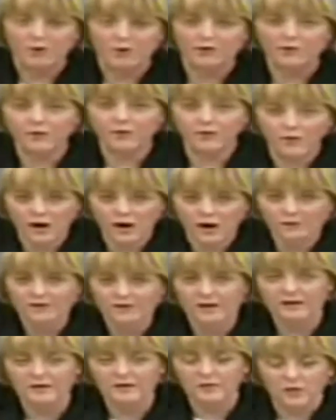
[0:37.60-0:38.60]
Bevor
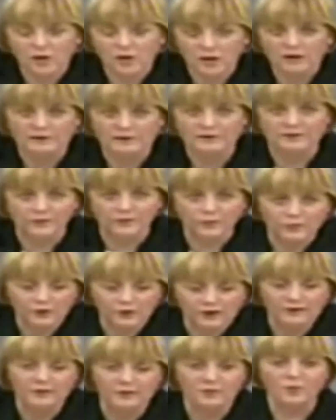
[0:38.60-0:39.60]
wir neue
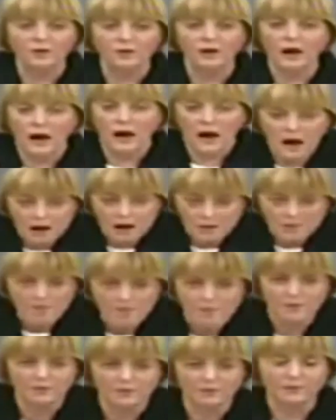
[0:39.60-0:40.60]
Zuwanderung
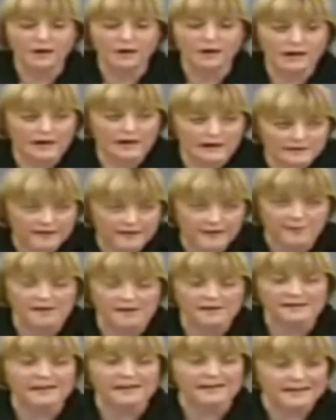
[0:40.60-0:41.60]
haben, müssen wir erst
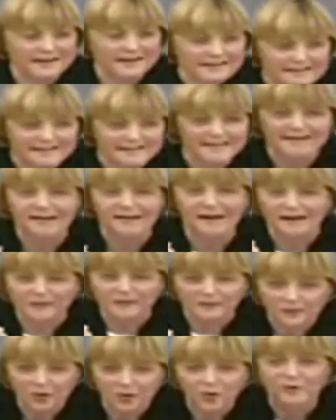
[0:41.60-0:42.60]
einmal die
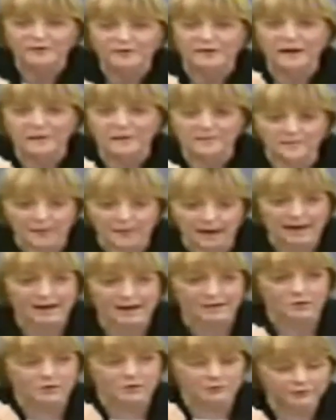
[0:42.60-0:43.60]
Integration der
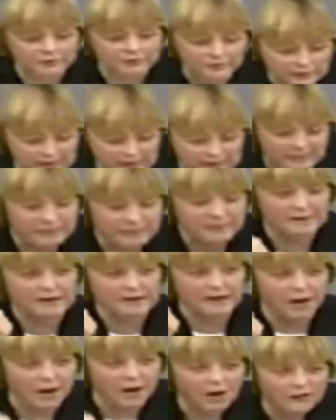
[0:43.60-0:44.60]
bei uns
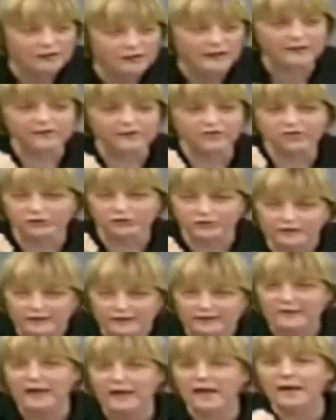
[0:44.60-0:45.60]
lebenden ausländischen
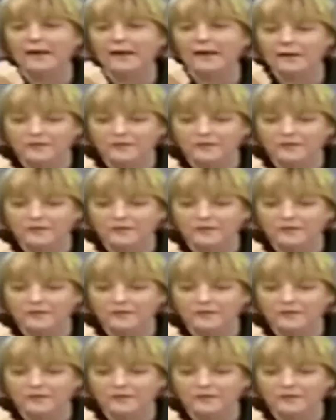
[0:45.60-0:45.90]
Kinder